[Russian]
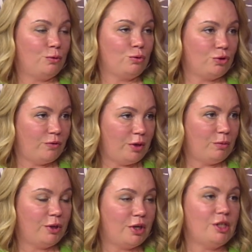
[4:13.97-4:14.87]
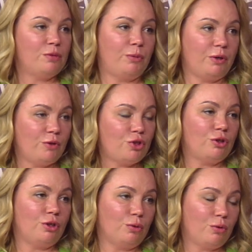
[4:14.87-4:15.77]
в то же время механизм
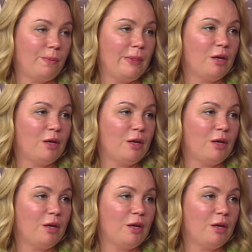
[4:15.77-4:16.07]
привычный, но